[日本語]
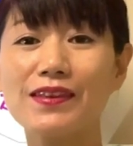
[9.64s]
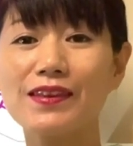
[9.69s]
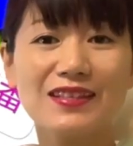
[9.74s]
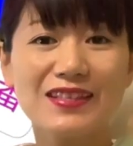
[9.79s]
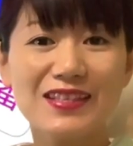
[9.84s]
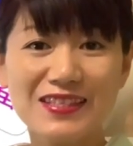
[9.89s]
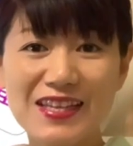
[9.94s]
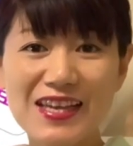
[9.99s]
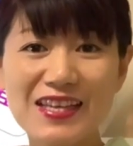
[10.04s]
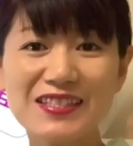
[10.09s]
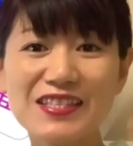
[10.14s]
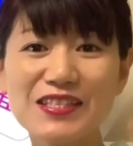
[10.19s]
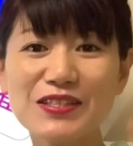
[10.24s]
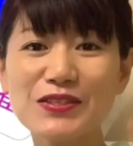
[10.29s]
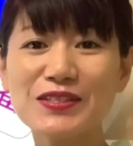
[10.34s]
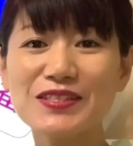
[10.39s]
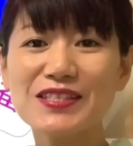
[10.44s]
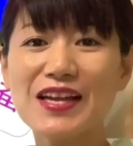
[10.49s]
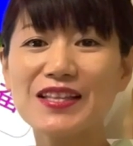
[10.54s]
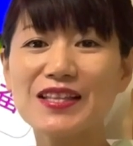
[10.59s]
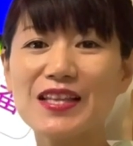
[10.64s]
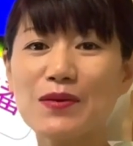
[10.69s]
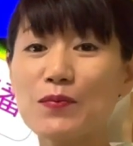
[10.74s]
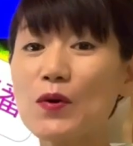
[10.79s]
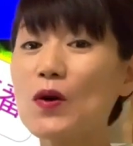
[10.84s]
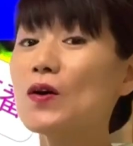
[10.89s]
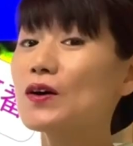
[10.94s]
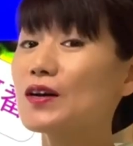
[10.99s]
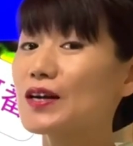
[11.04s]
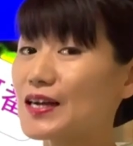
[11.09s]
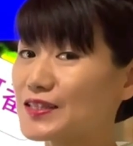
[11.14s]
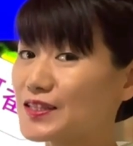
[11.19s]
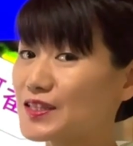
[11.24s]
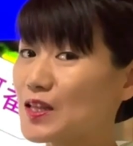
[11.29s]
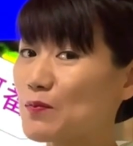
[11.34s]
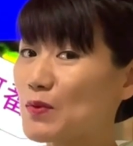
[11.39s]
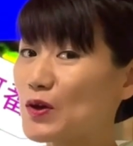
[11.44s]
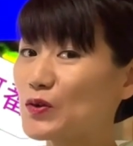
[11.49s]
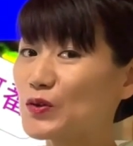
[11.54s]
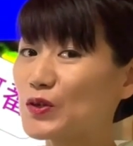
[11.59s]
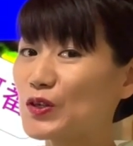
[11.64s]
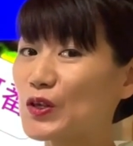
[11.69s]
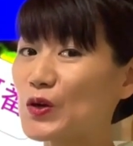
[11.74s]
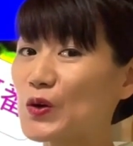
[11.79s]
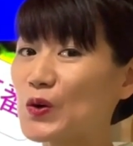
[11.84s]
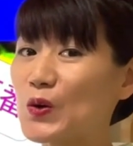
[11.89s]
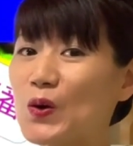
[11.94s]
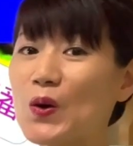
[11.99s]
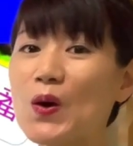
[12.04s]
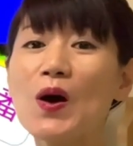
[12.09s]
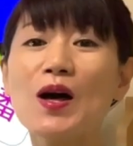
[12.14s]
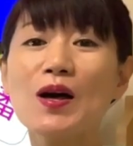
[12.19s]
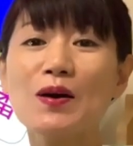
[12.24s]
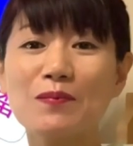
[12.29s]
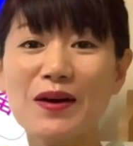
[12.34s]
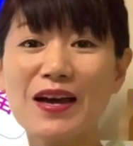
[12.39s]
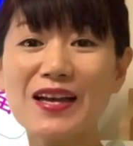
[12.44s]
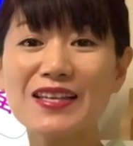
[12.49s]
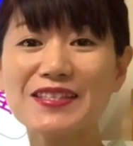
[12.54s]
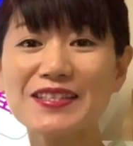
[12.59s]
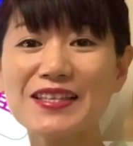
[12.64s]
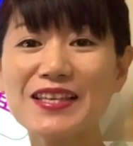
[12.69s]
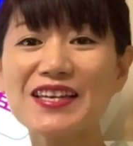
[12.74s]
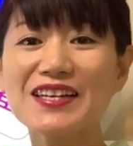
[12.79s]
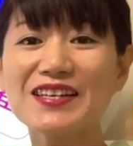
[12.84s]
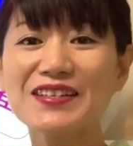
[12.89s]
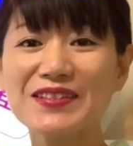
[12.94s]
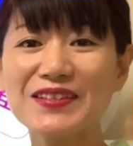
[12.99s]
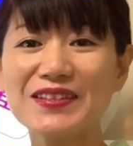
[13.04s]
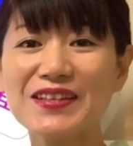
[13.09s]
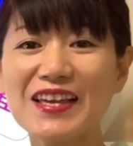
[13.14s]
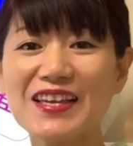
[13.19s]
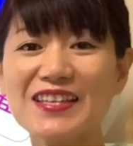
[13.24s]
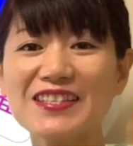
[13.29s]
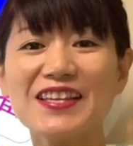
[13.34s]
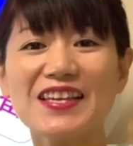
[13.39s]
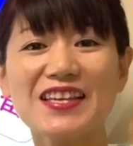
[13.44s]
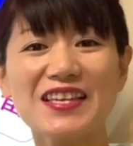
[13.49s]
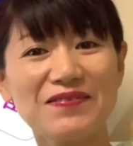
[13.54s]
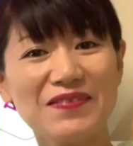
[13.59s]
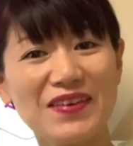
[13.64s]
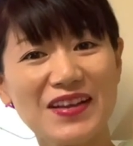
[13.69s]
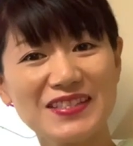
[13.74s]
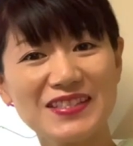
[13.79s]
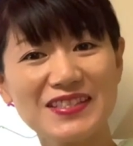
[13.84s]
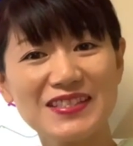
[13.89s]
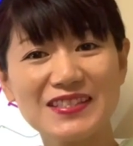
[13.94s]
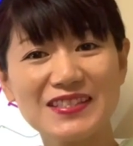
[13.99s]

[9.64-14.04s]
2023年もカスタマ運気予報を毎月お届けしていきます